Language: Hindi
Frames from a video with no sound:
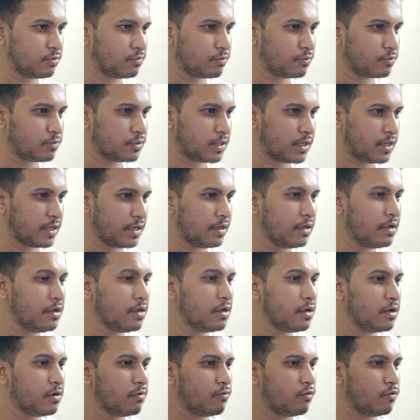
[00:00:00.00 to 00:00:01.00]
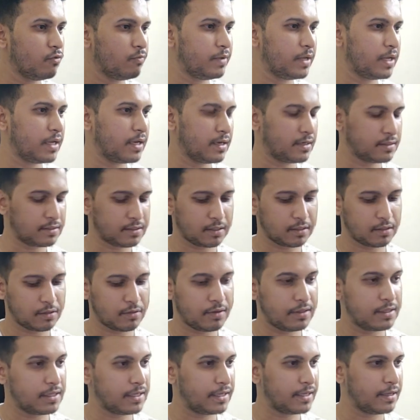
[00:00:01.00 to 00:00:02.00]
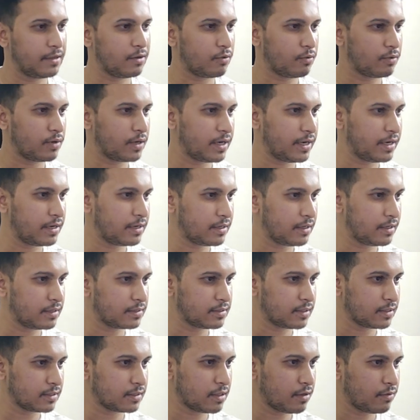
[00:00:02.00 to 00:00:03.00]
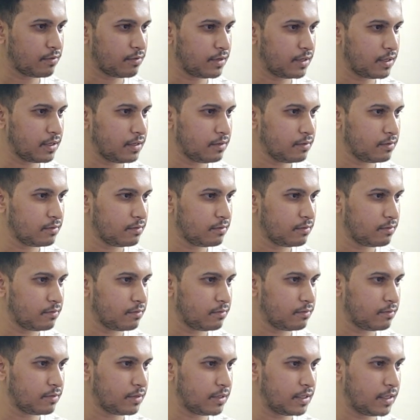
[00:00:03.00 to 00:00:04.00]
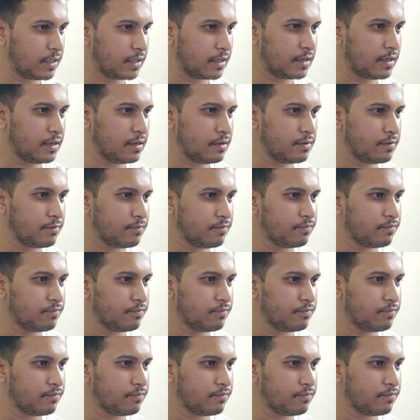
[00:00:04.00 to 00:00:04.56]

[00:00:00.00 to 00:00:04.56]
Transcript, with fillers: जो कुछ है वो भी कर सकता हूँ ये देखिए रोटेट कर सकता हूँ इन्हें ये देखिए